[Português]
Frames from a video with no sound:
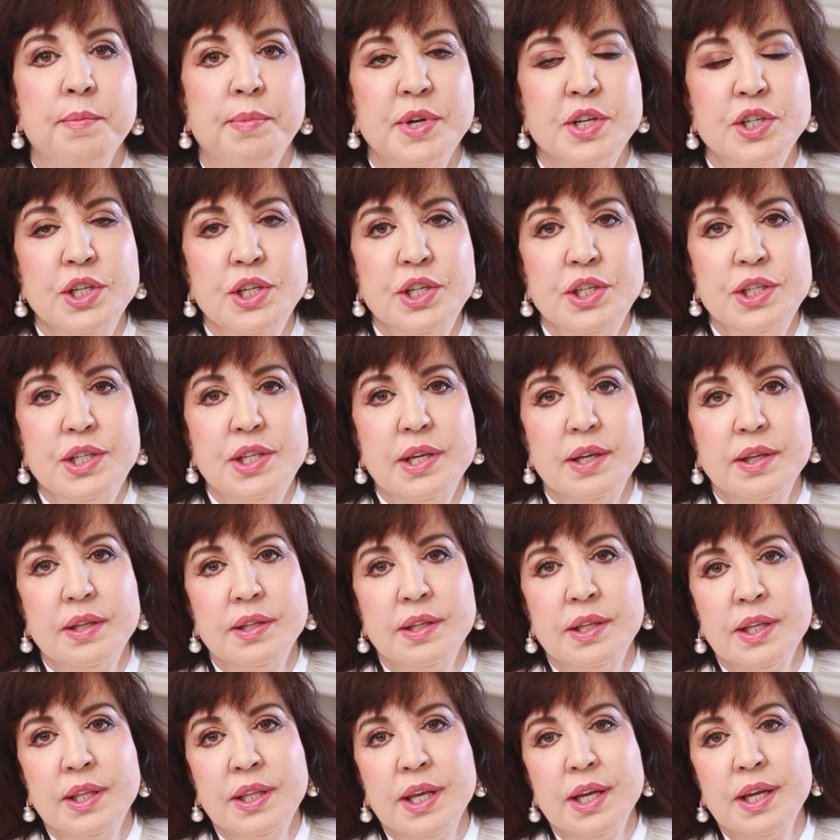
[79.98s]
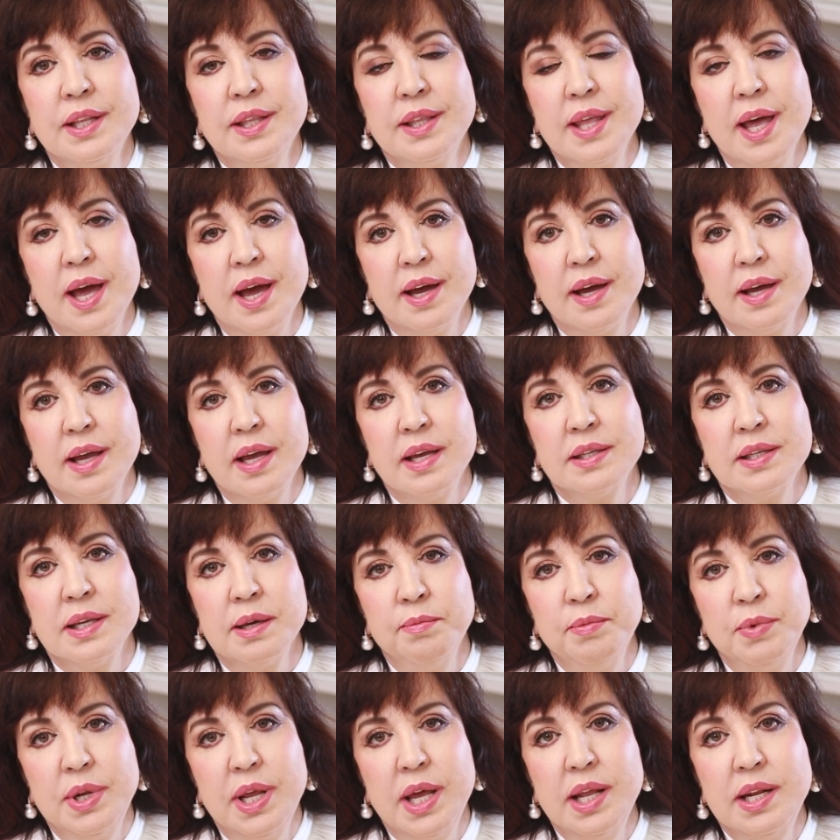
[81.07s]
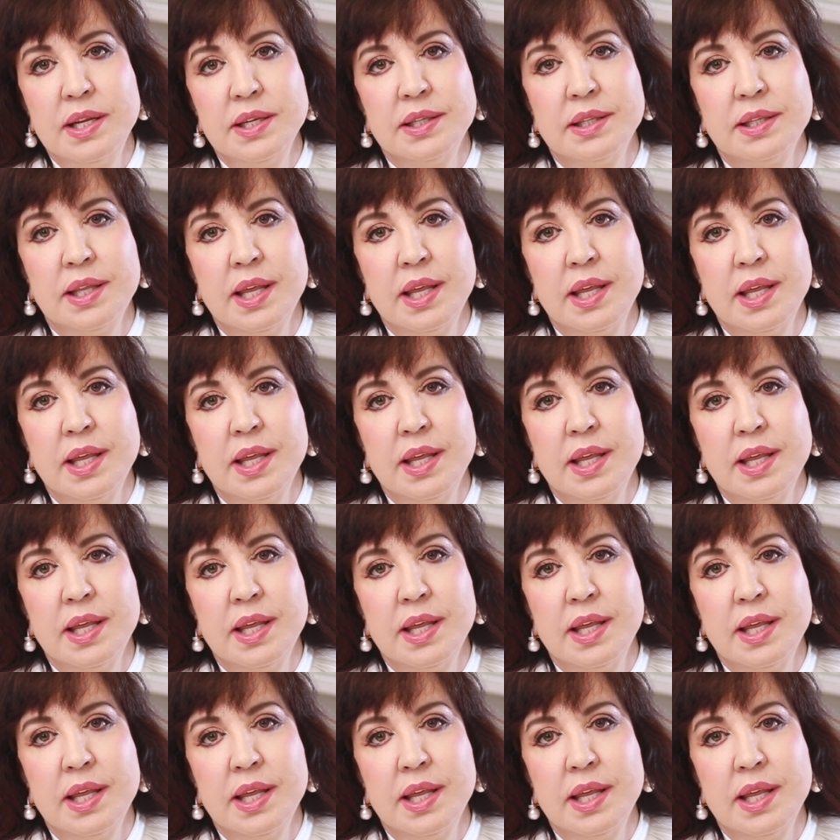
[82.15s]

Para a gente de detectar se a mulher